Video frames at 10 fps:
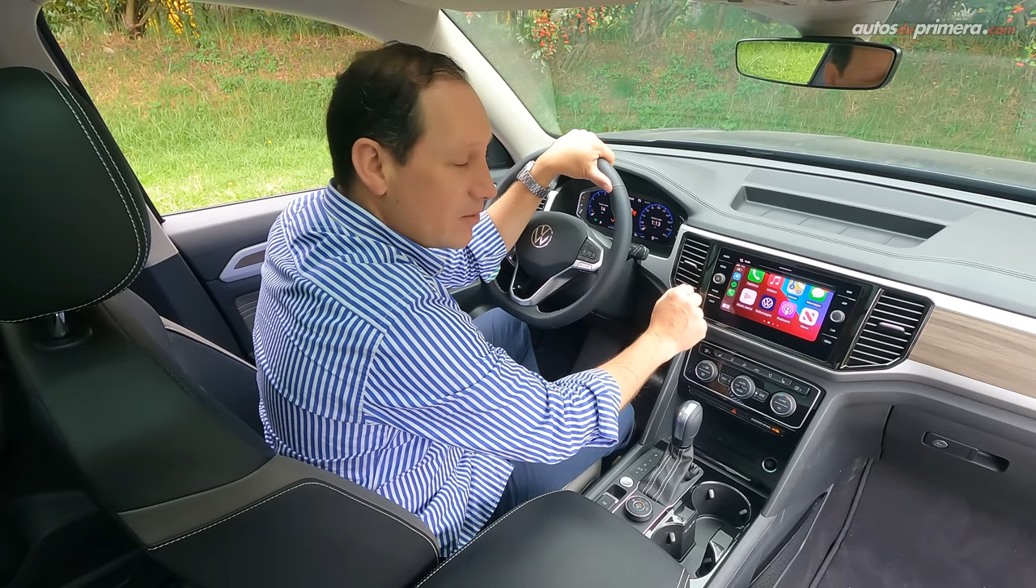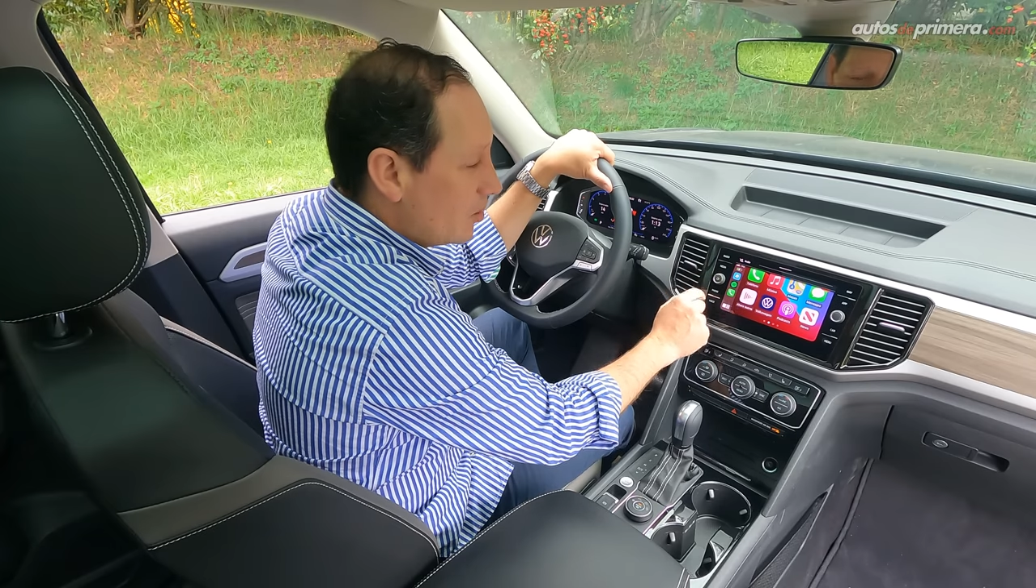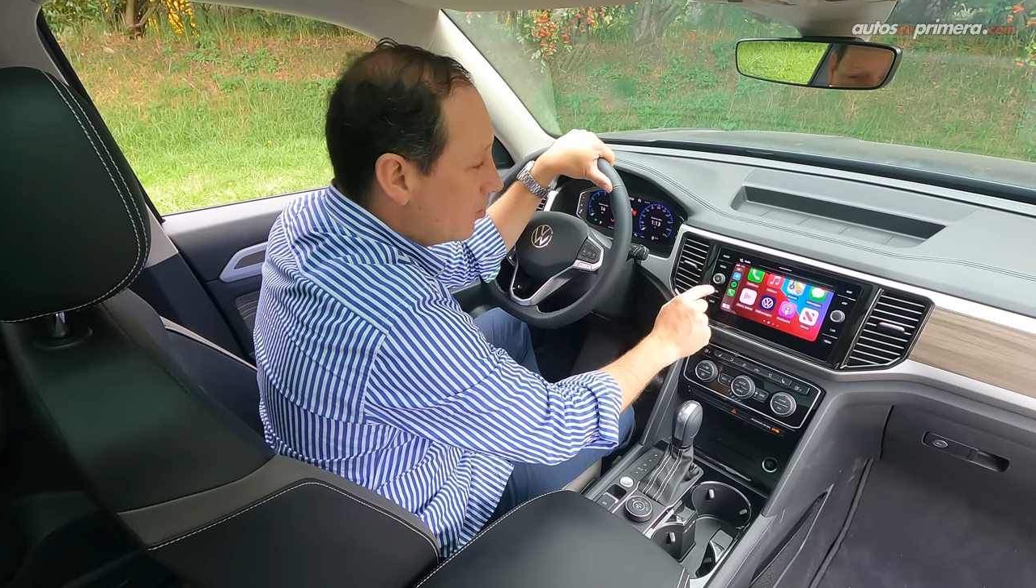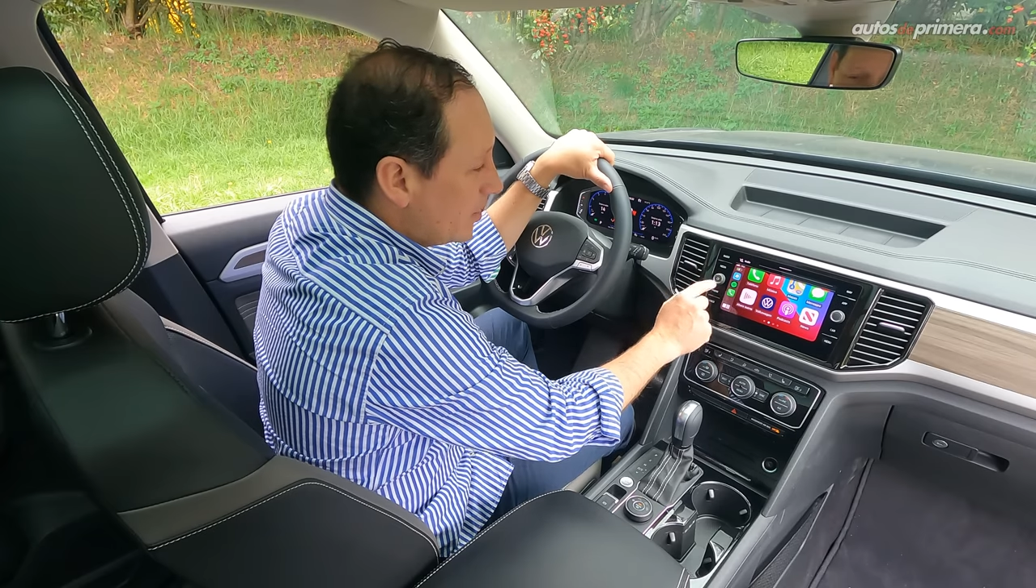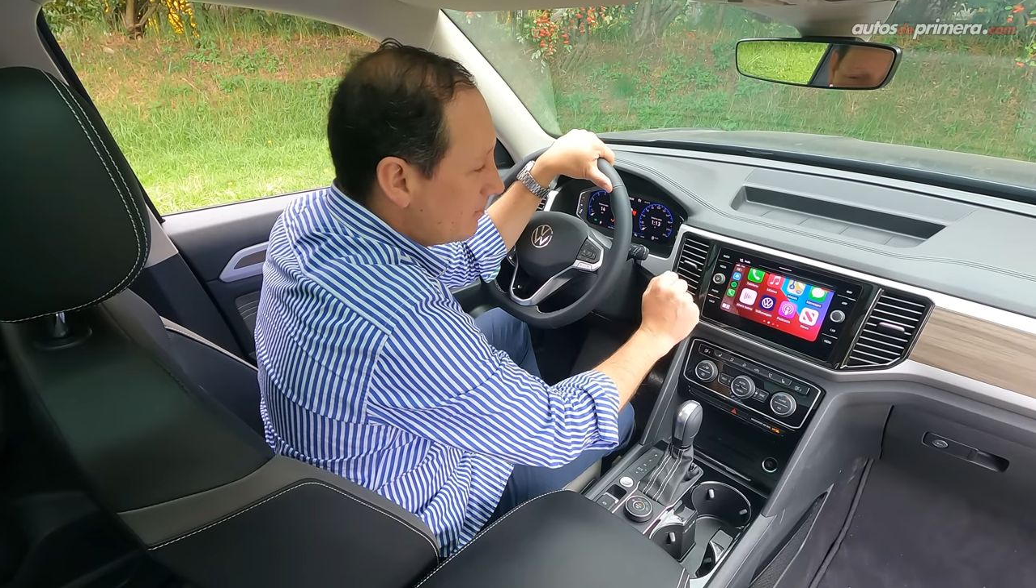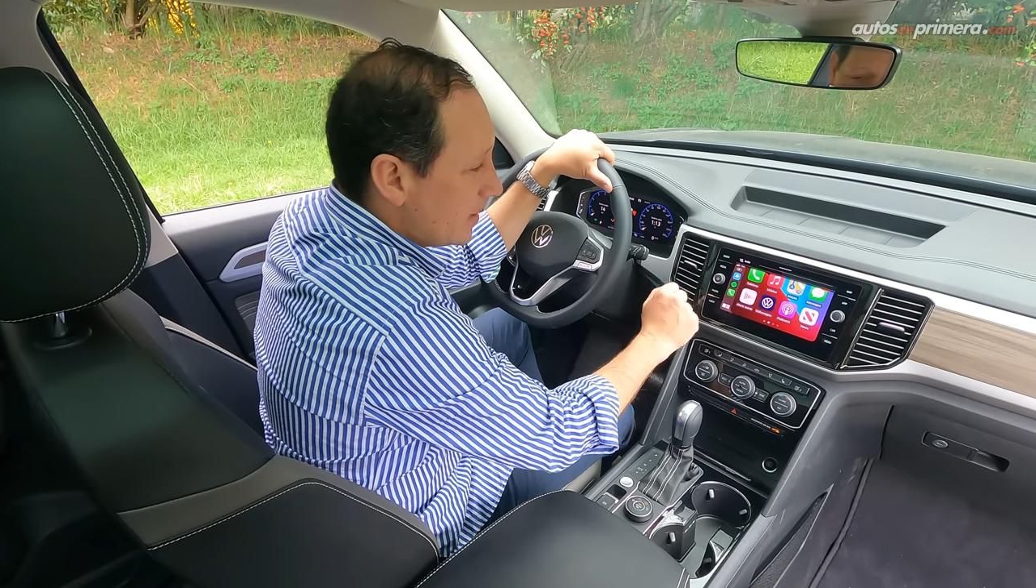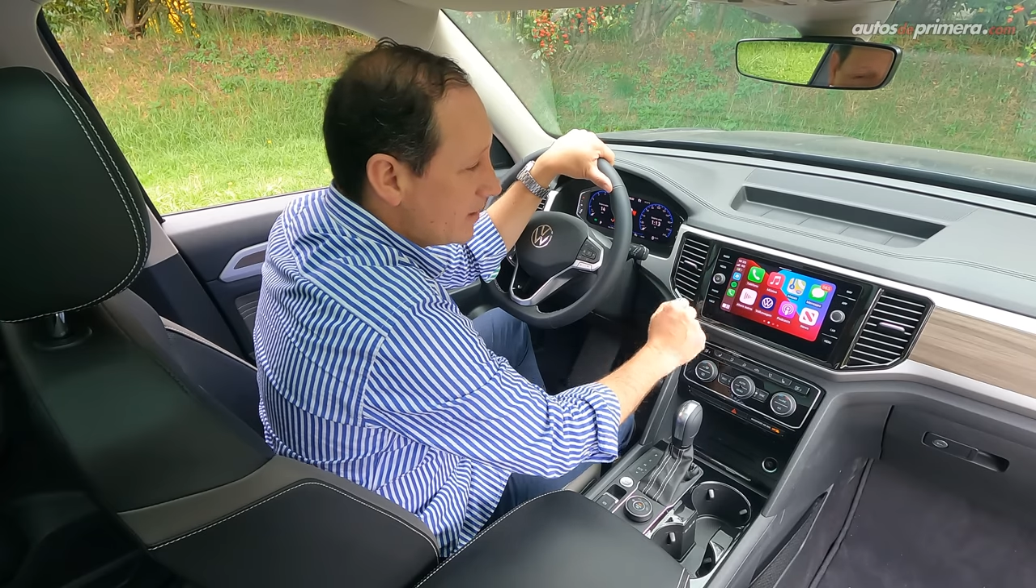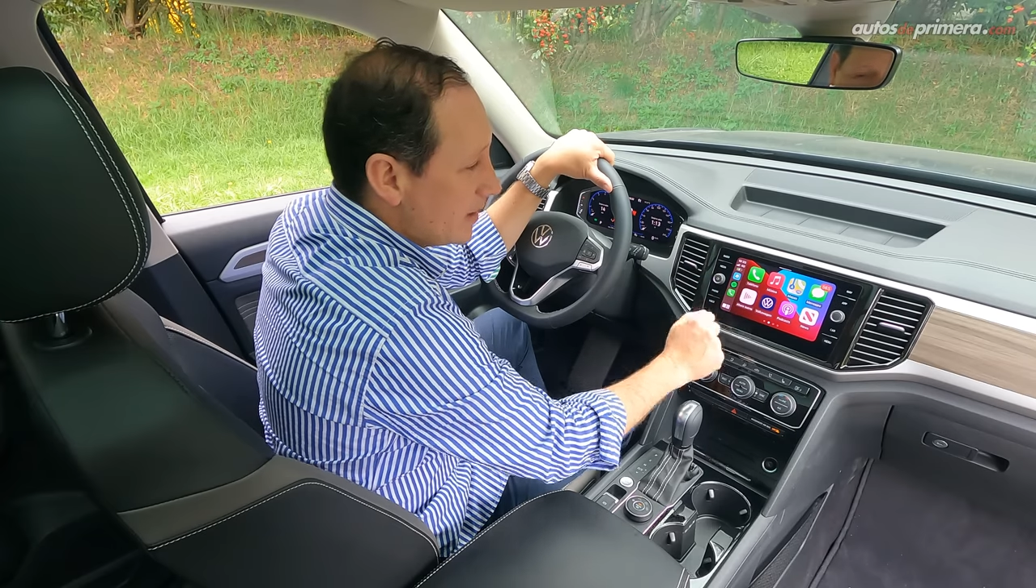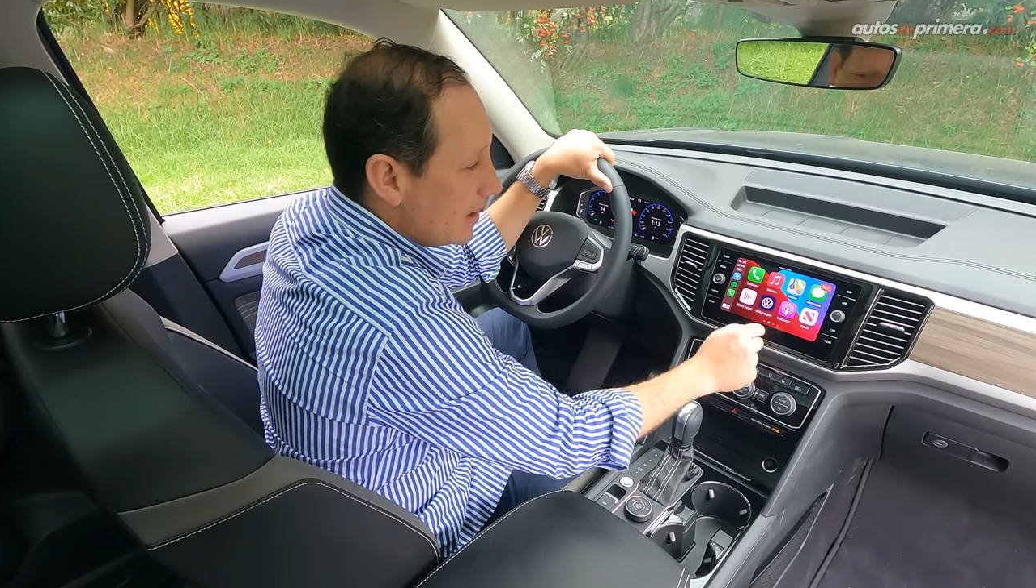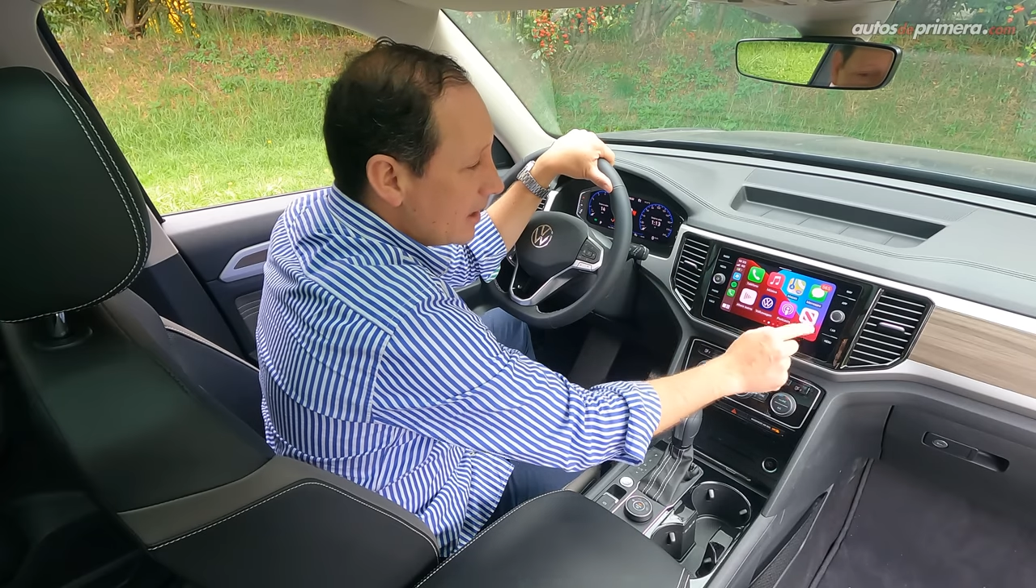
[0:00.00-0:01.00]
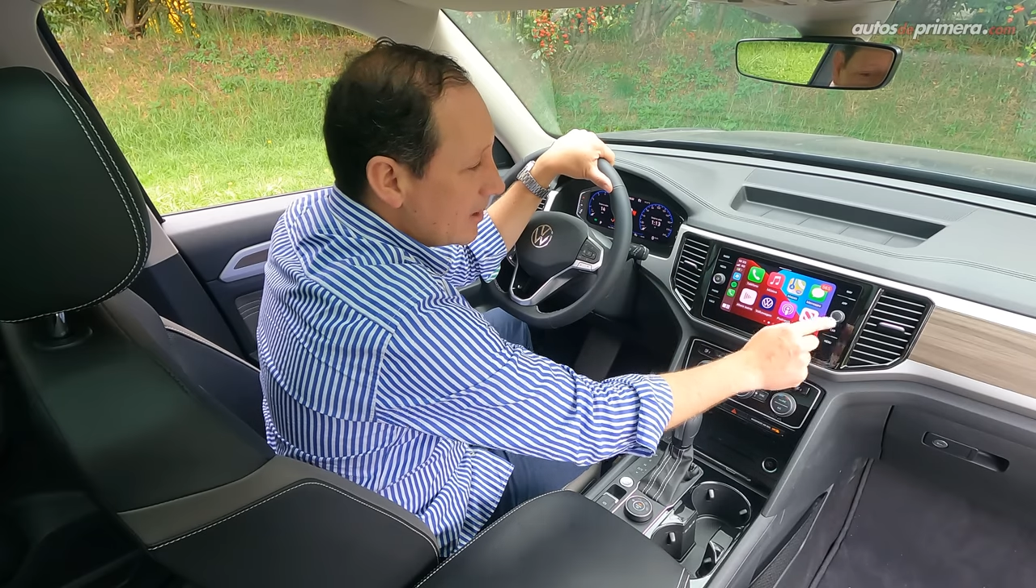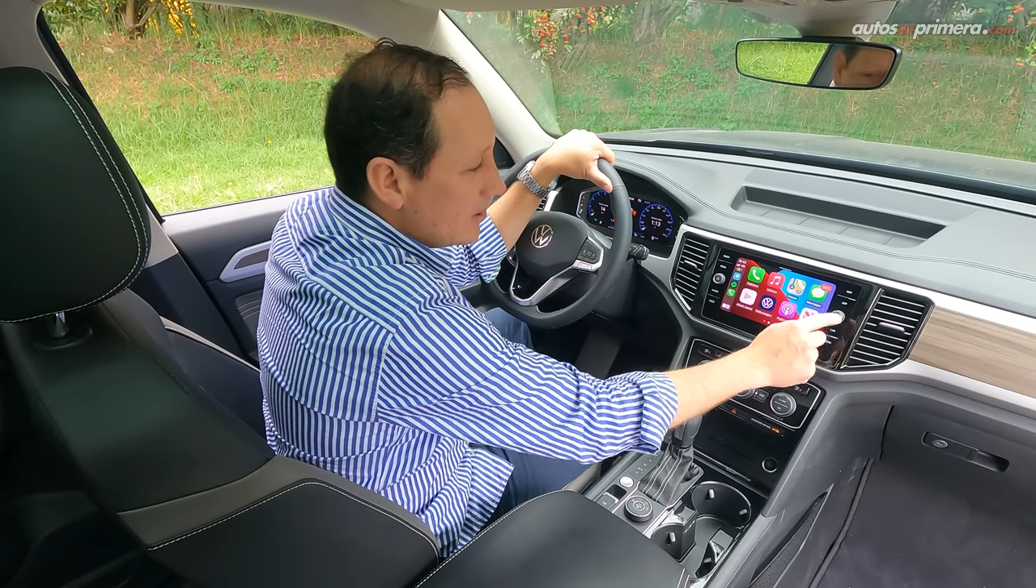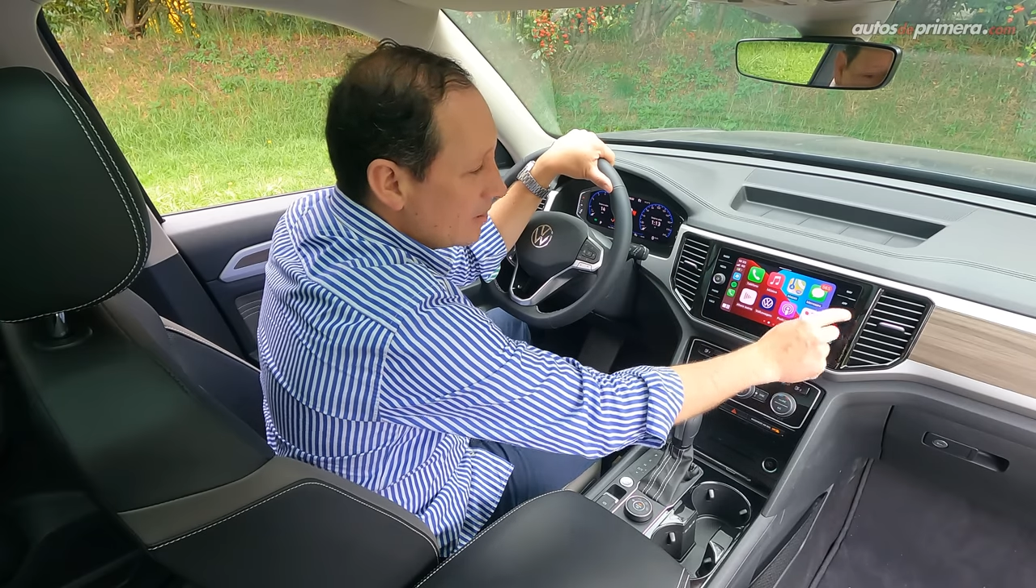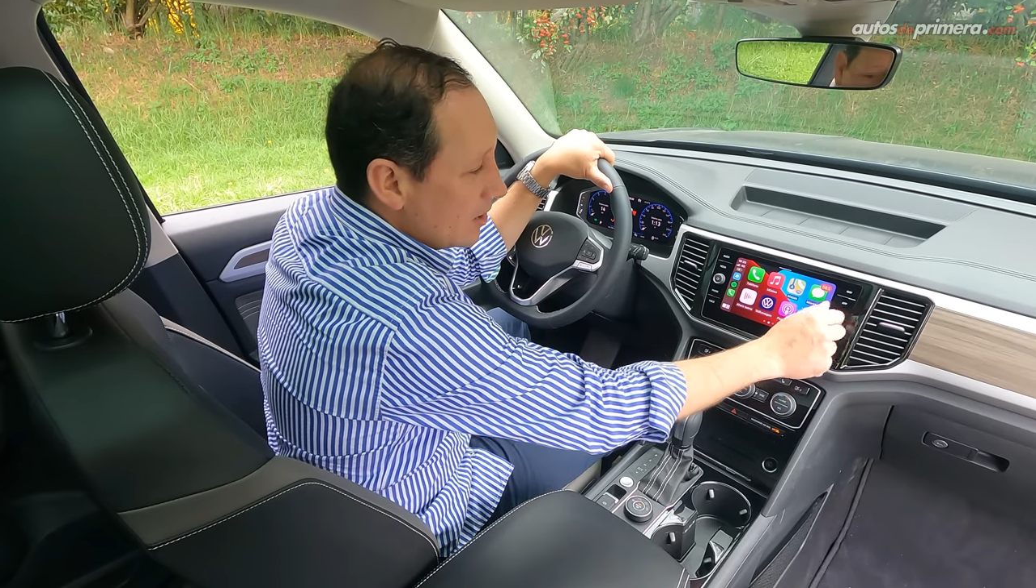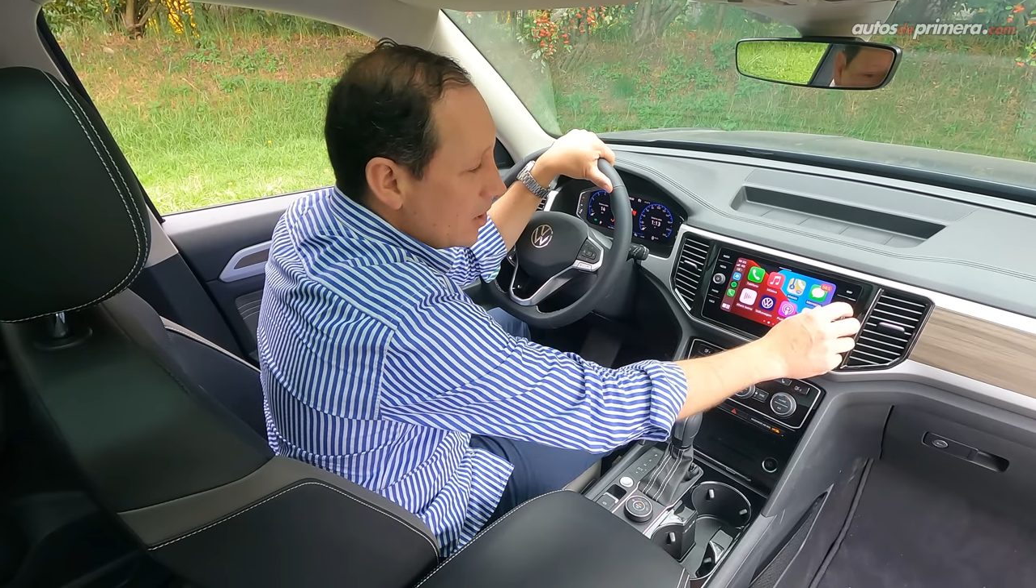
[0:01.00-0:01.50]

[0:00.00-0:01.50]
el volumen, prender el radio